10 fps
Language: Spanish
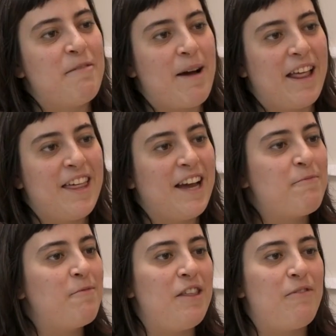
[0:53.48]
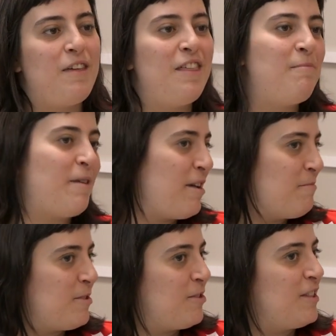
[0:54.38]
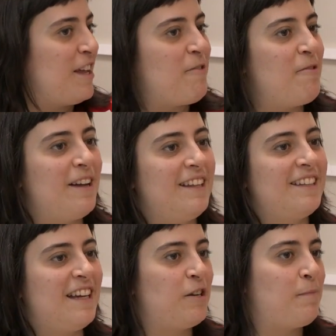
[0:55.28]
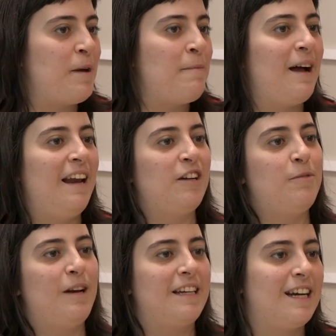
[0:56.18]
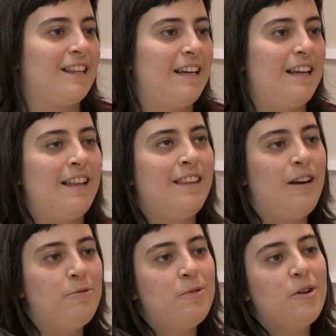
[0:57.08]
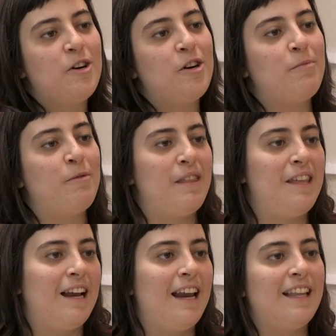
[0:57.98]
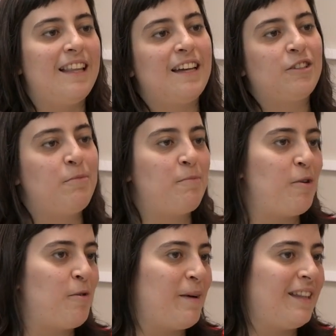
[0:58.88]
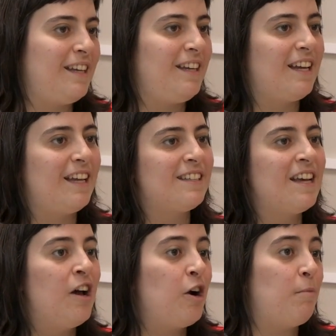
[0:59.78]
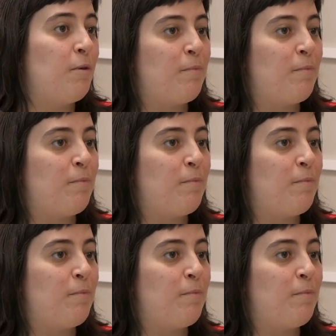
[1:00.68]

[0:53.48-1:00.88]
parece que es muy difícil, pero hay un montón de juguetes que nos pueden valer, como las cartas del uno, como bicicletas, como monopatines, como